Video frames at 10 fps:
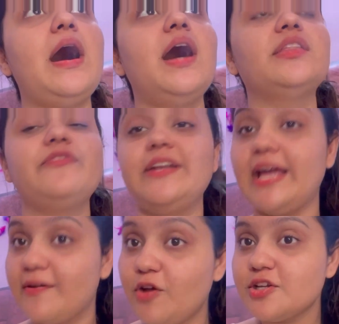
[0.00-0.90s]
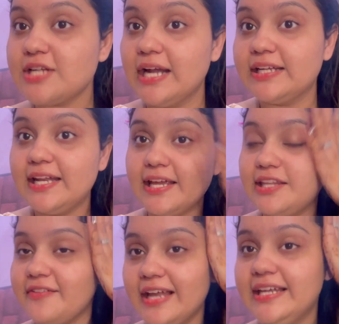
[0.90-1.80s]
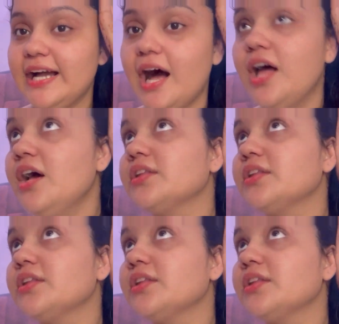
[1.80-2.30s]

बाद फिर नया ब्लॉग स्टार्ट करेंगे दिवाली का